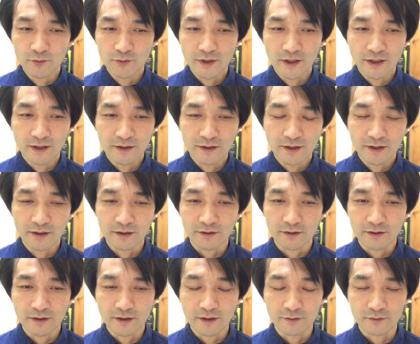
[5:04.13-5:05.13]
題がない
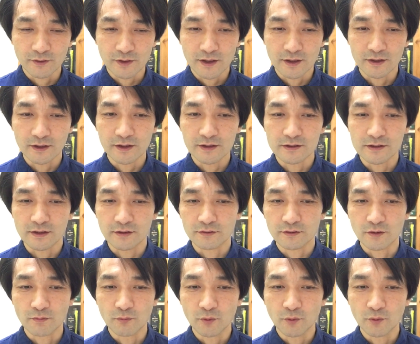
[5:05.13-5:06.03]
関係じゃなくて、